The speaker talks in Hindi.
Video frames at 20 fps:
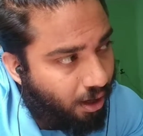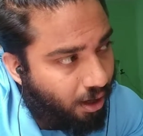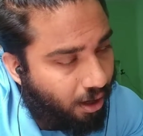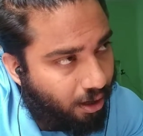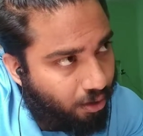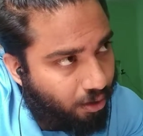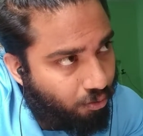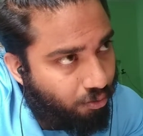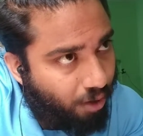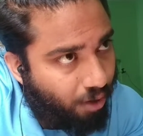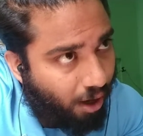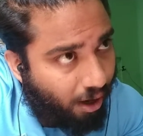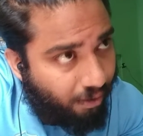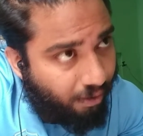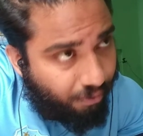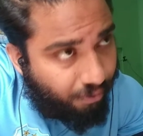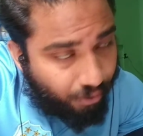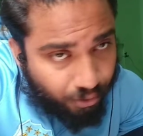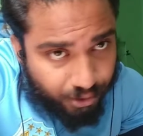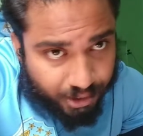अराउंड
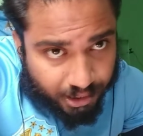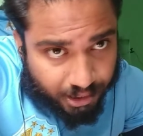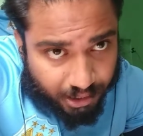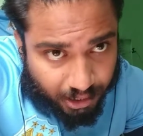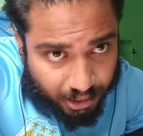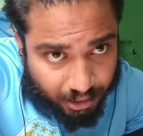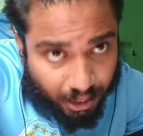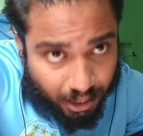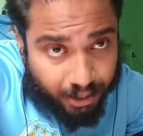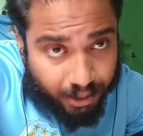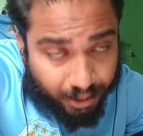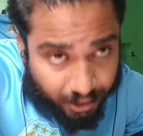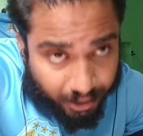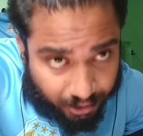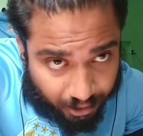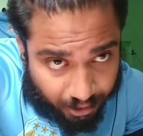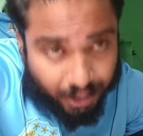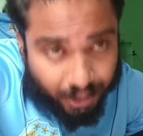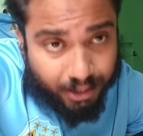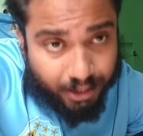हाफ आवर से ज़्यादा आधे
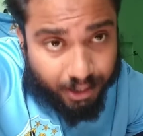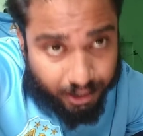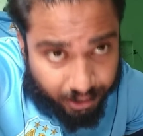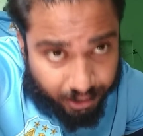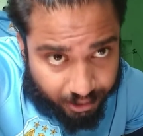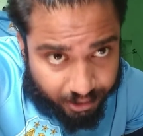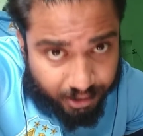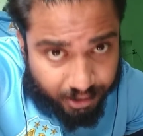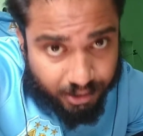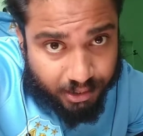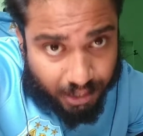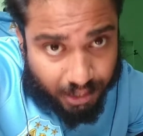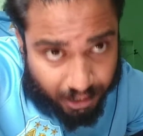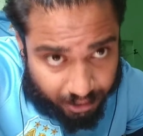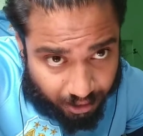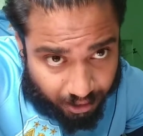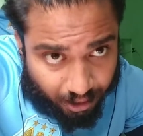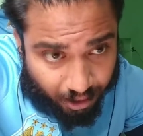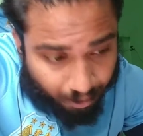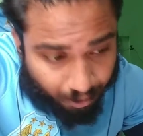आधे घंटे से
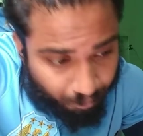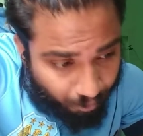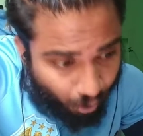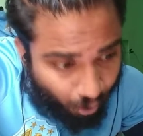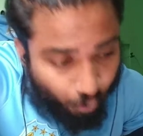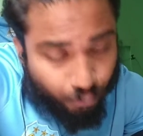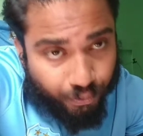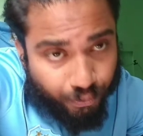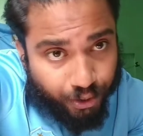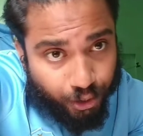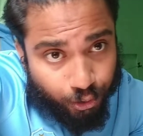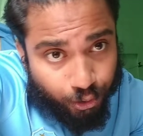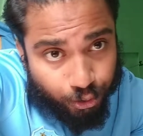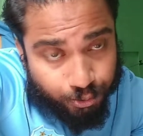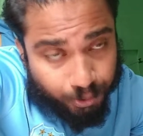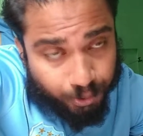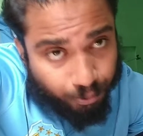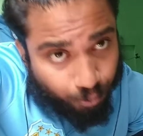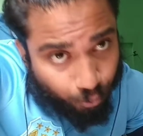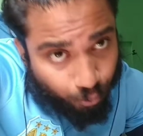ज़्यादा लंबा वो वीडियो है
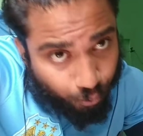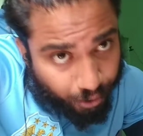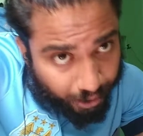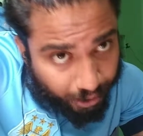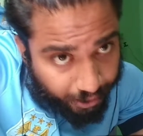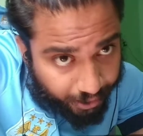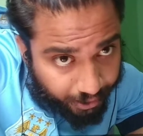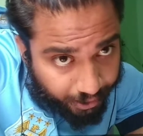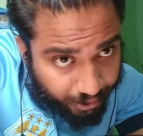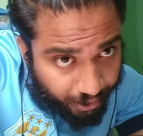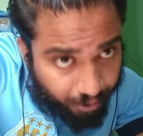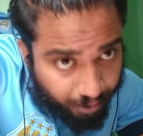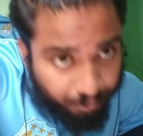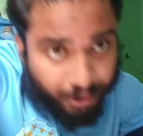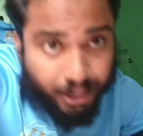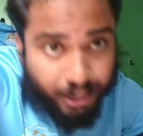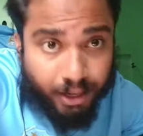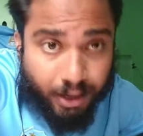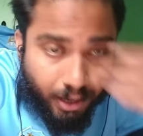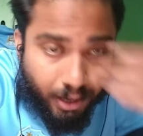उसमें पूरा डिटेल
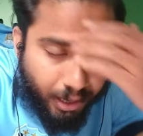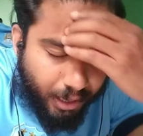मैंने